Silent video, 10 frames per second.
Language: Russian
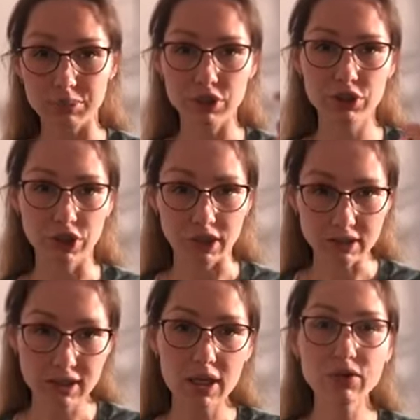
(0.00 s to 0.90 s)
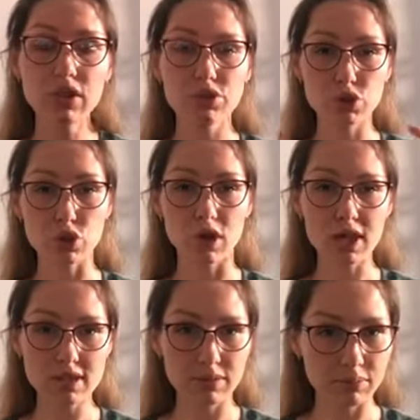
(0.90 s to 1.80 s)
Понижение ставки, еще
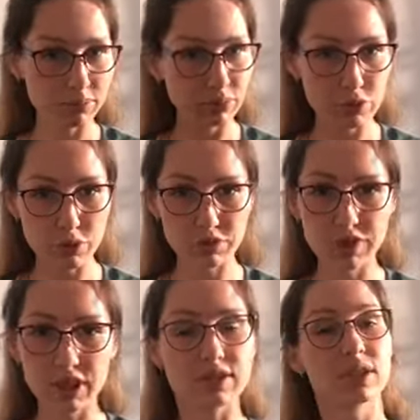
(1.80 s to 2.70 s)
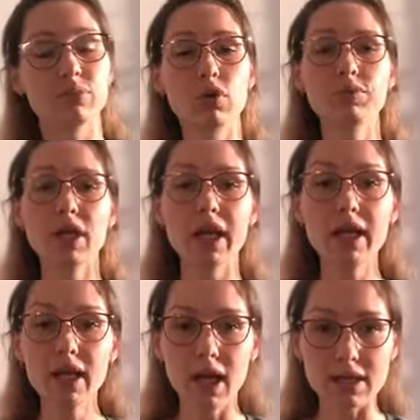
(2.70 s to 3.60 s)
раз, ну, чтобы все это запомнили,
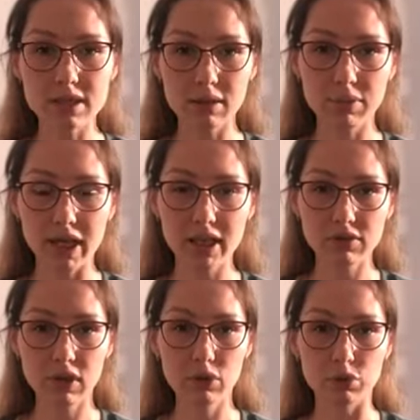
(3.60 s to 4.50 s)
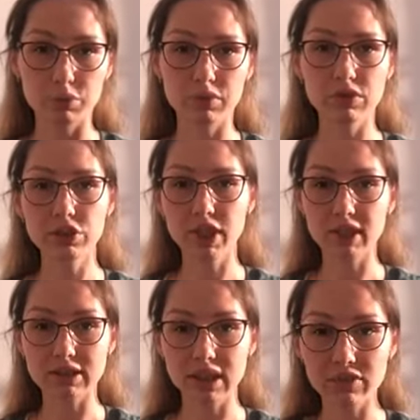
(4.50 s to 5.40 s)
ослабляет валюту.
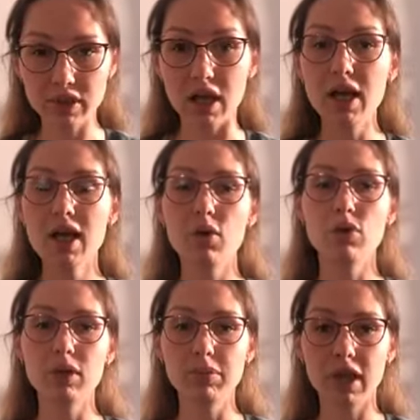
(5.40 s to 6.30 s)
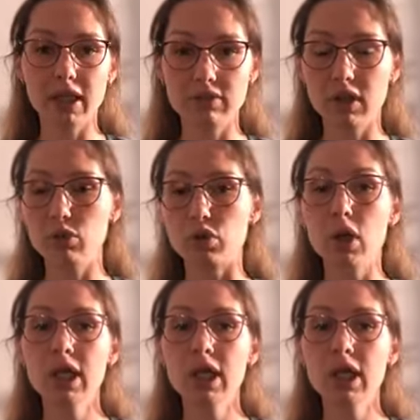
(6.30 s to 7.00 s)
Повышение ставки укрепляет валюту.